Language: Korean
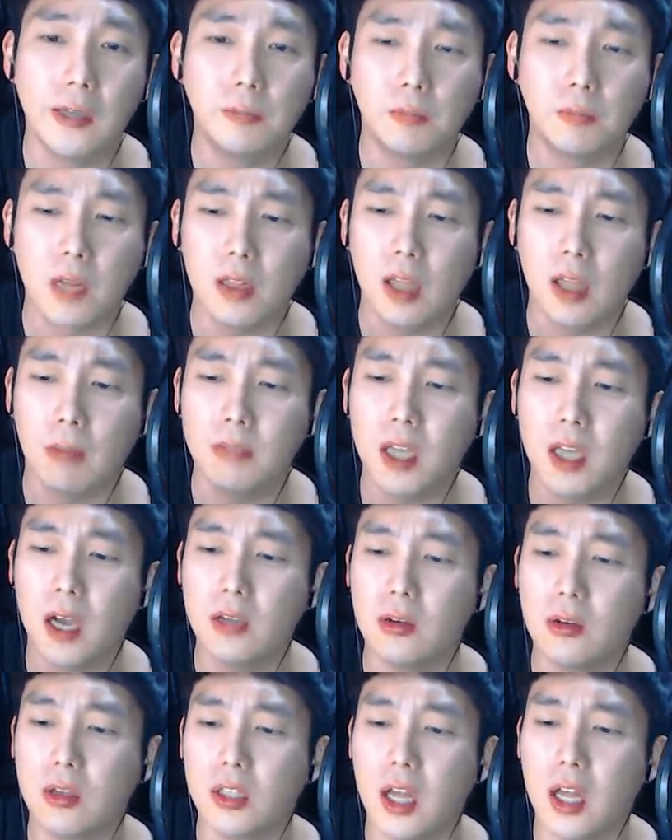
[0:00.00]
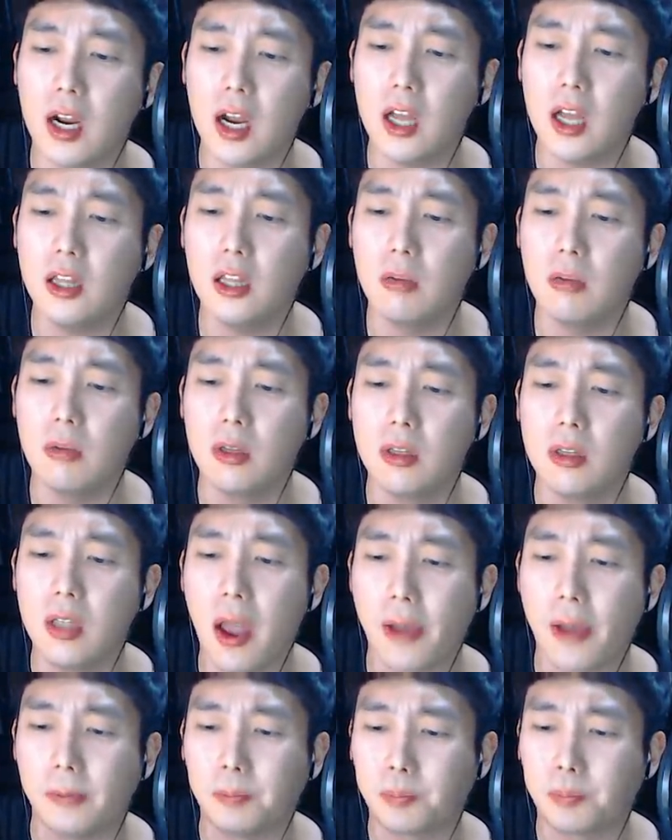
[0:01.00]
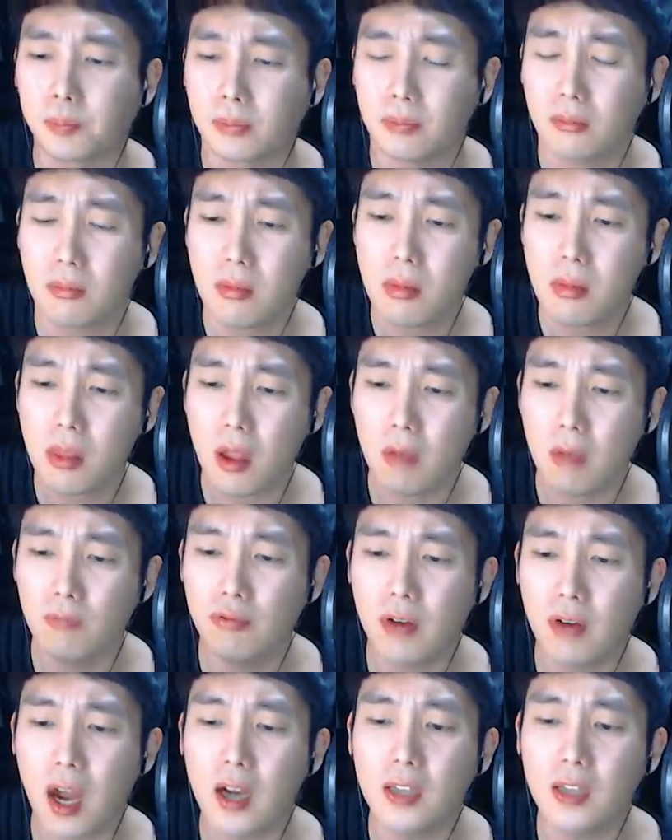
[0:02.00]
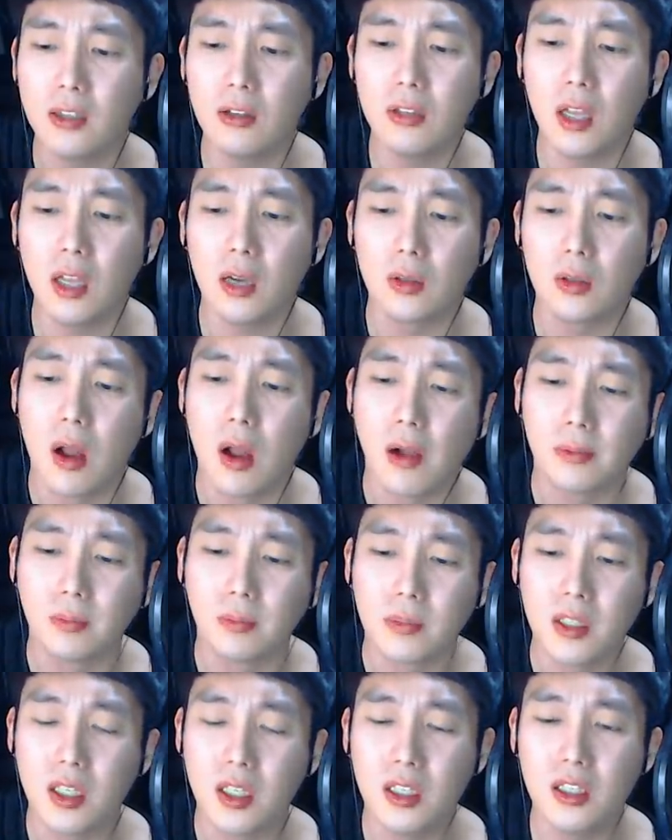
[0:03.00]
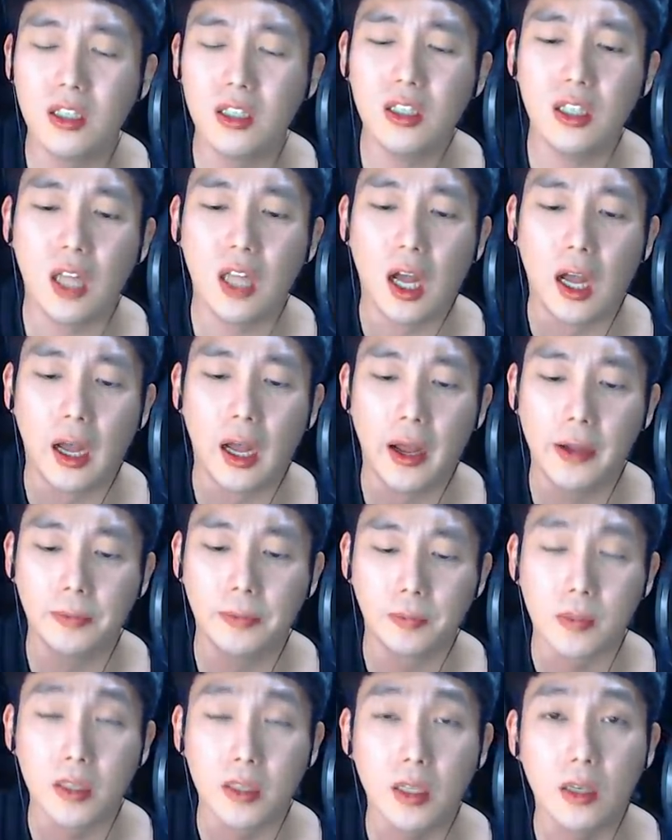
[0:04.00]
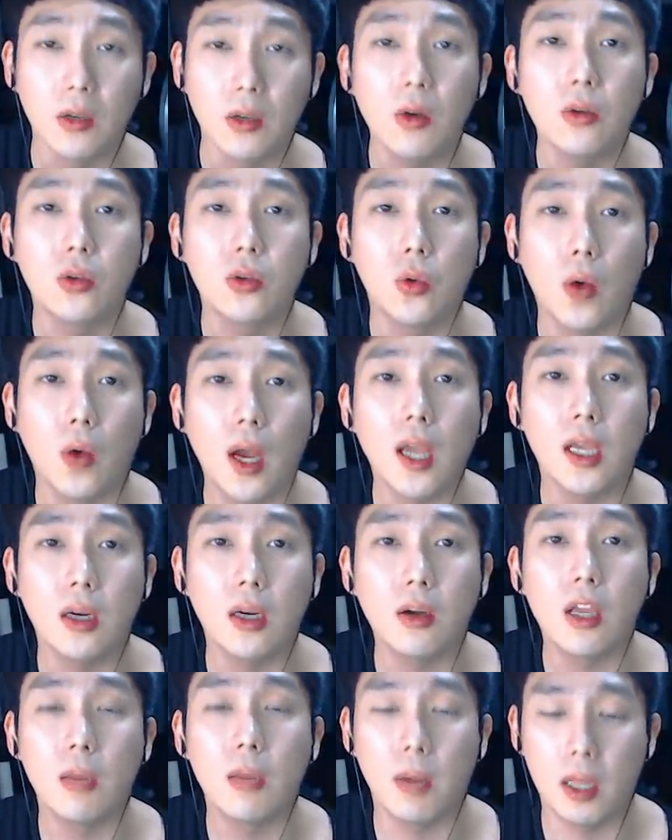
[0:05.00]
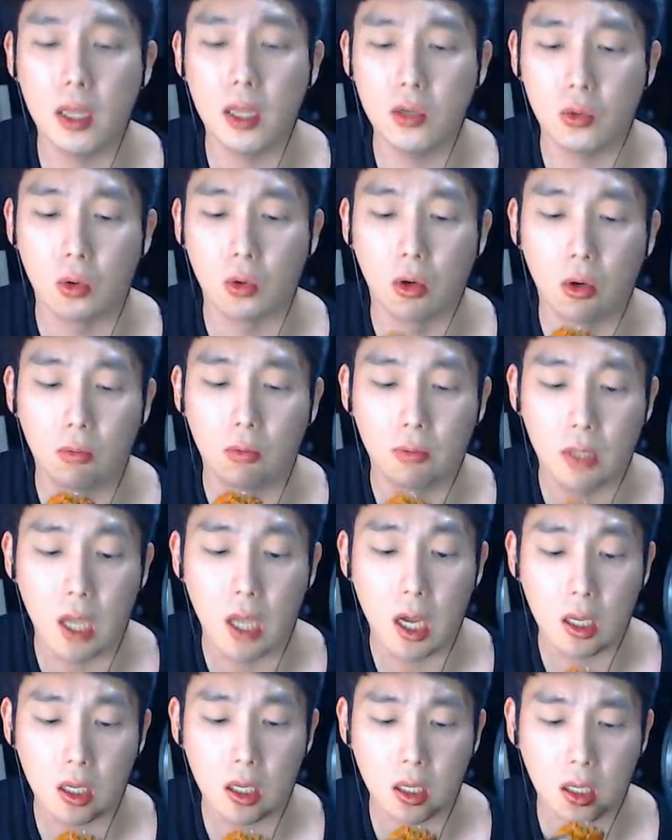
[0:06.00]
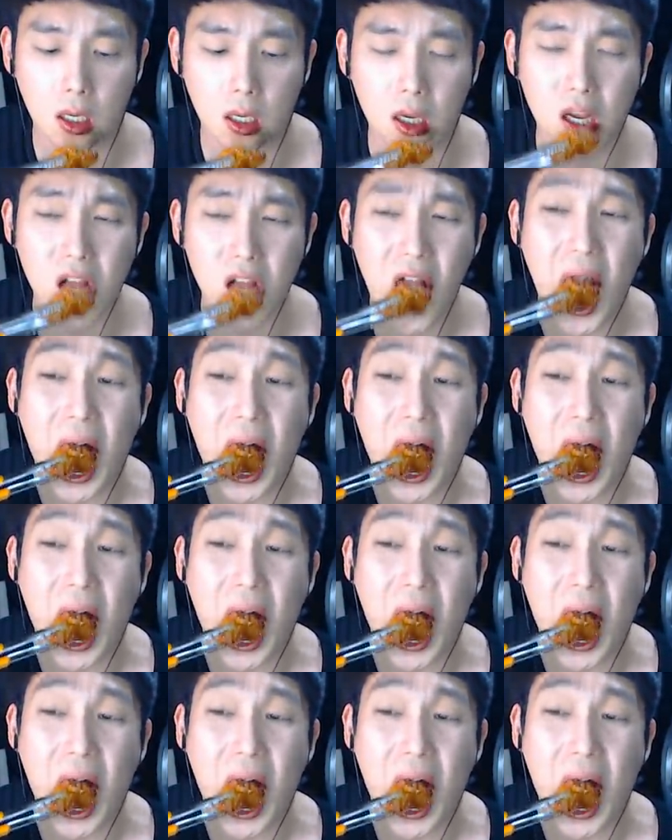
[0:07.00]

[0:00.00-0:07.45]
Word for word: 음, 난 남자가 저렇게 사랑한다면 그냥 불알해서 그냥 지진이나 그냥 형 좋아해 이렇게만 해줘 부탁할게.